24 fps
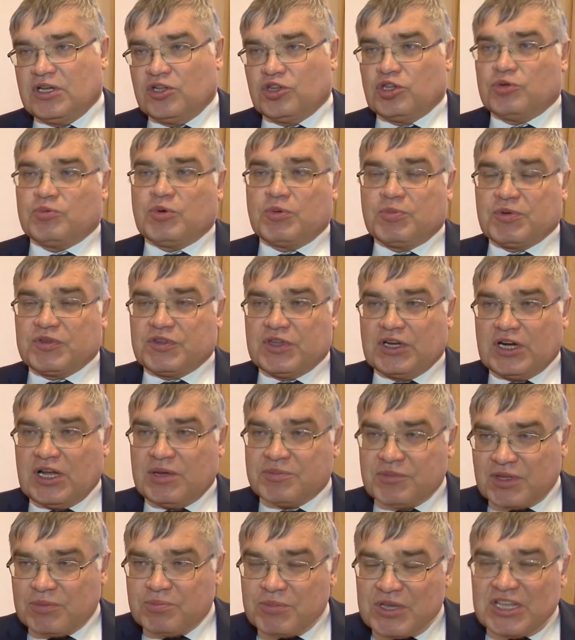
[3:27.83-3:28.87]
Но мы
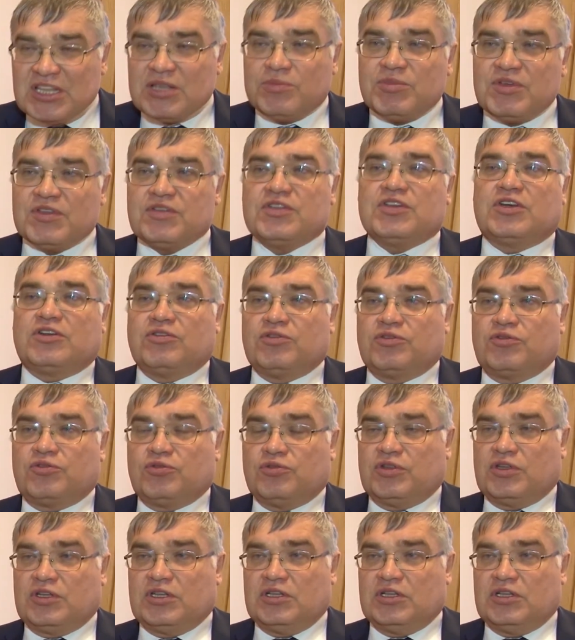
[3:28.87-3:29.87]
постараемся минимизировать все это